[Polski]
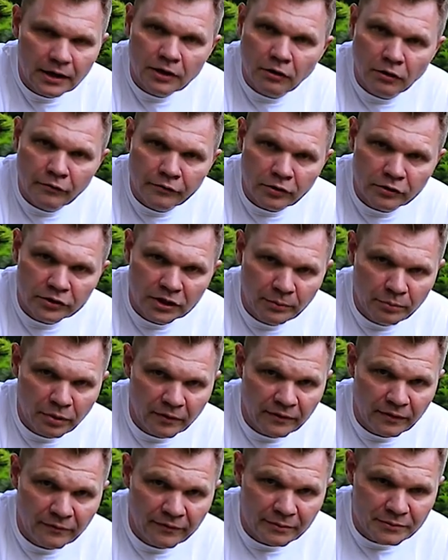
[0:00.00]
kołowrotki,
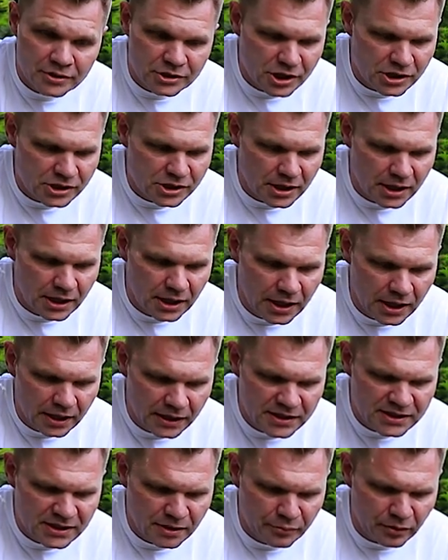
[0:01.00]
powiem Wam szczerze,
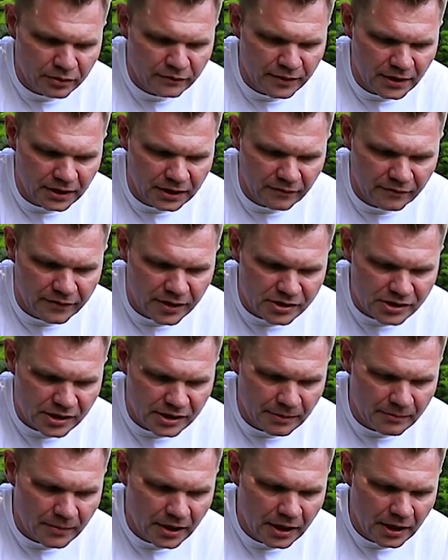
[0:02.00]
jestem pod wielkim
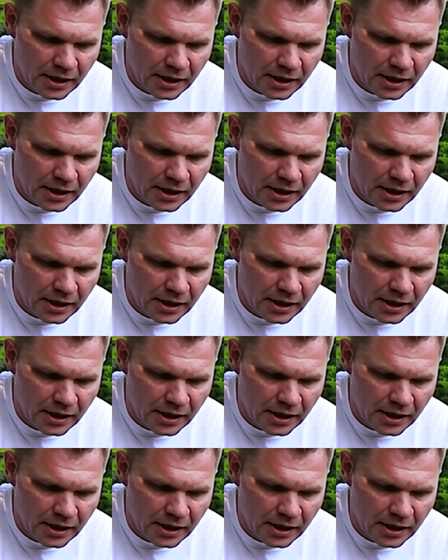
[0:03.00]
wrażeniem.